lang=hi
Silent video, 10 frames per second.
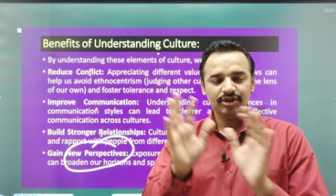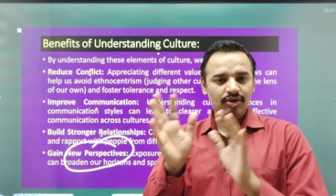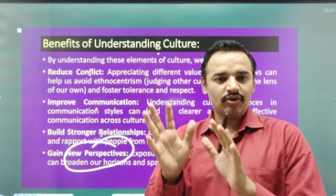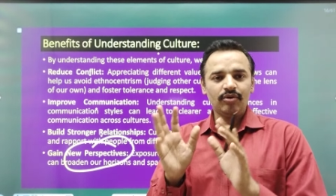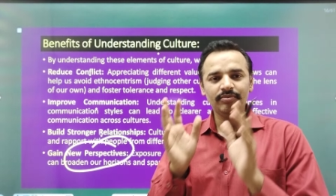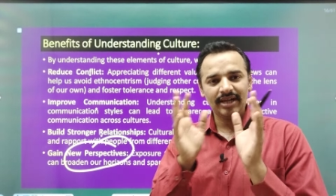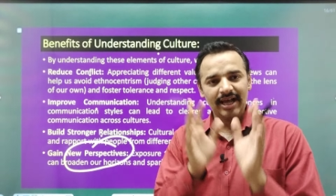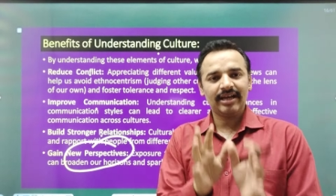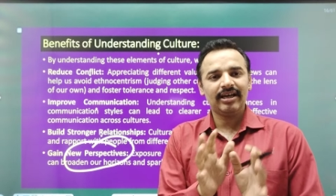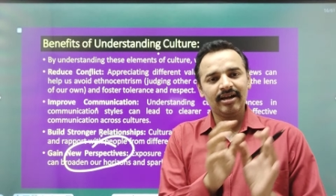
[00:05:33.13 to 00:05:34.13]
तीनों को
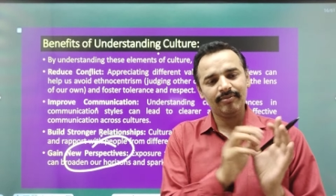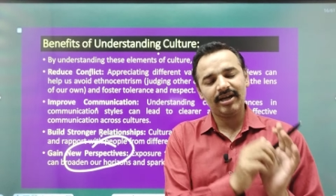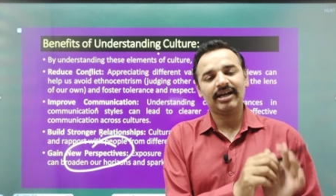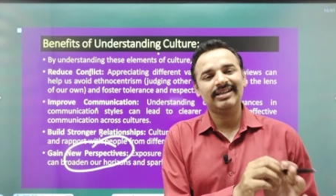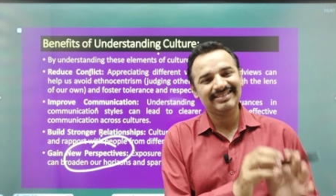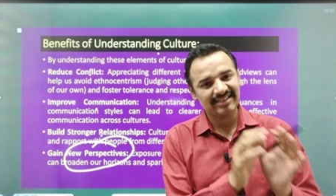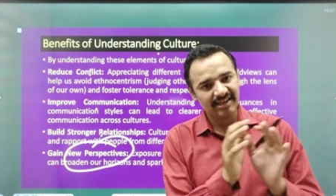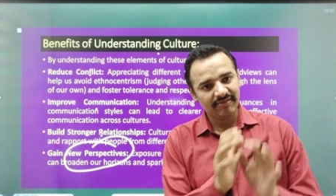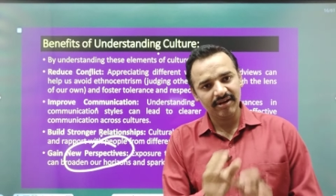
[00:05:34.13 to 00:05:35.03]
मिलाकर हमारा कल्चर